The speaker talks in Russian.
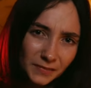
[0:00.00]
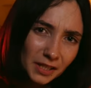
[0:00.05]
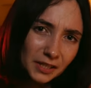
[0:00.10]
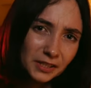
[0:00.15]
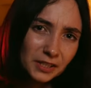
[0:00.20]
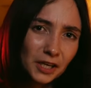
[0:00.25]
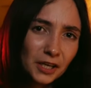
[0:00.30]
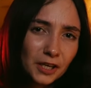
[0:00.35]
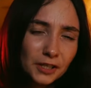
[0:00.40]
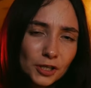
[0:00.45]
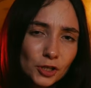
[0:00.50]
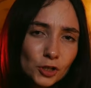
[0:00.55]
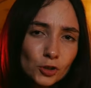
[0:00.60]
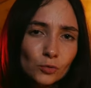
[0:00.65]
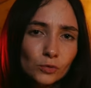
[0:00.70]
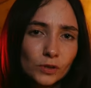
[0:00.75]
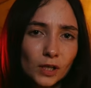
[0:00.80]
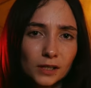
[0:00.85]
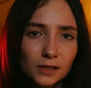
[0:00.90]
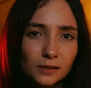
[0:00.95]
Я,
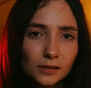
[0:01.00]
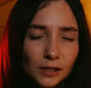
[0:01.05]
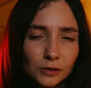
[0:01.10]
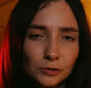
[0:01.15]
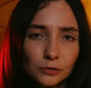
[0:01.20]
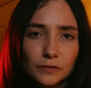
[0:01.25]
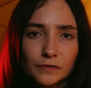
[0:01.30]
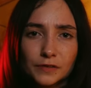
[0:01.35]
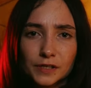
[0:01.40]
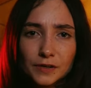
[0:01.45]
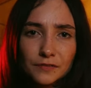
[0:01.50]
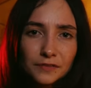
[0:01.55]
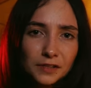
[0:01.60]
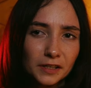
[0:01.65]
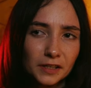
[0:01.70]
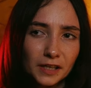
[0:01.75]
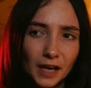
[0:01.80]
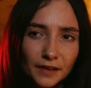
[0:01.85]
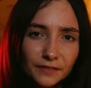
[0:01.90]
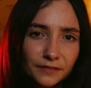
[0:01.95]
конечно, удалила оттуда все
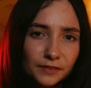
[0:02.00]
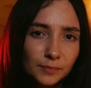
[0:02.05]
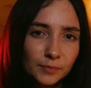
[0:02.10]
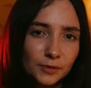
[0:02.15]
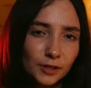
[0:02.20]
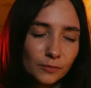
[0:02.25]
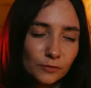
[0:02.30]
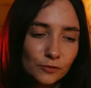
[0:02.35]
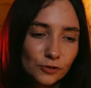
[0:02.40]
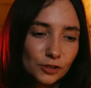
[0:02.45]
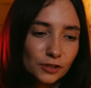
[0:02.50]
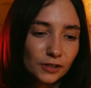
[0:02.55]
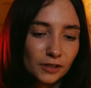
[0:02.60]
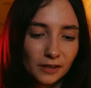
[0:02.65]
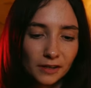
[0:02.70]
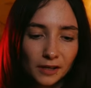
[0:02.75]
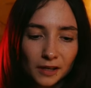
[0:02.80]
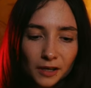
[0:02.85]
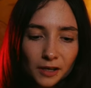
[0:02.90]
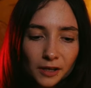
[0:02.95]
фотографии, потому
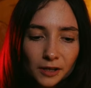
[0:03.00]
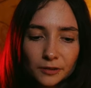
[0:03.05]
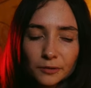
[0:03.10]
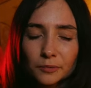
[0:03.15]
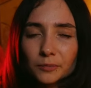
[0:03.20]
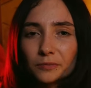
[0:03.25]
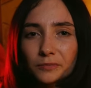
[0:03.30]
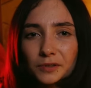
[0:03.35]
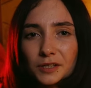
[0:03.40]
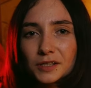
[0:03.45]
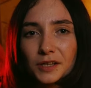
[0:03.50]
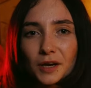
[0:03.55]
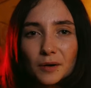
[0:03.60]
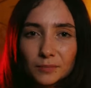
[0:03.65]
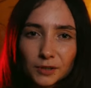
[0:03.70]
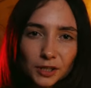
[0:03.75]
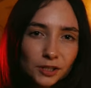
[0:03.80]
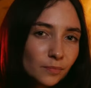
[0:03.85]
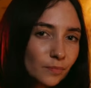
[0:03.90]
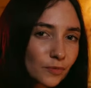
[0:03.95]
что, ну, не знаю,
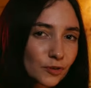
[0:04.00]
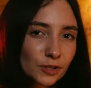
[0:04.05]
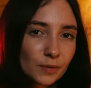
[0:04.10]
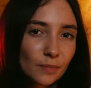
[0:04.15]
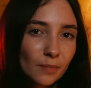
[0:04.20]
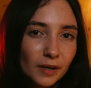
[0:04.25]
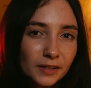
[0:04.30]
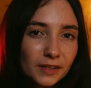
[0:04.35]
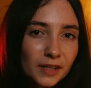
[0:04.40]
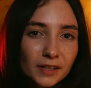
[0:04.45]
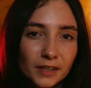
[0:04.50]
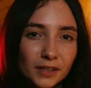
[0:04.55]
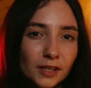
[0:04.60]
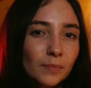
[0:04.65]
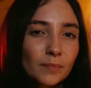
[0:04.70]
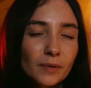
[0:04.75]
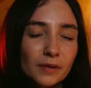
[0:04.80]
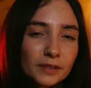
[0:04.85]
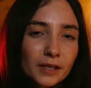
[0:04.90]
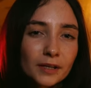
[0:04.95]
мне это просто банально не
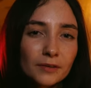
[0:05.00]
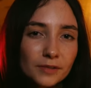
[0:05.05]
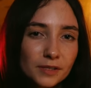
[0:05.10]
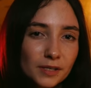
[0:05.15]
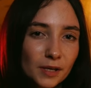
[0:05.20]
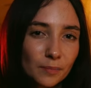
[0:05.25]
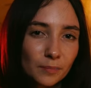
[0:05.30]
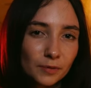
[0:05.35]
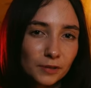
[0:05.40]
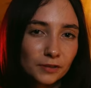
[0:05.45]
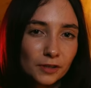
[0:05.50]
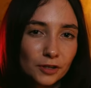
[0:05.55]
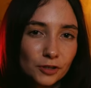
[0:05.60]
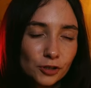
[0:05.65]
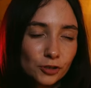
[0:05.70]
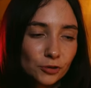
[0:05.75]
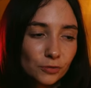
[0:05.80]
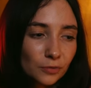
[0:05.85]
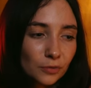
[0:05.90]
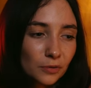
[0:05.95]
понравилось. Я поняла,
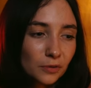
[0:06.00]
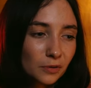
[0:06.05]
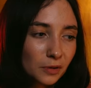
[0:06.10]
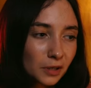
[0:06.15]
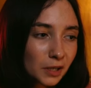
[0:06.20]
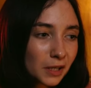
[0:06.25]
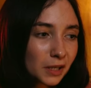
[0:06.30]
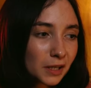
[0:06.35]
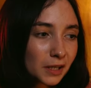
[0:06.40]
что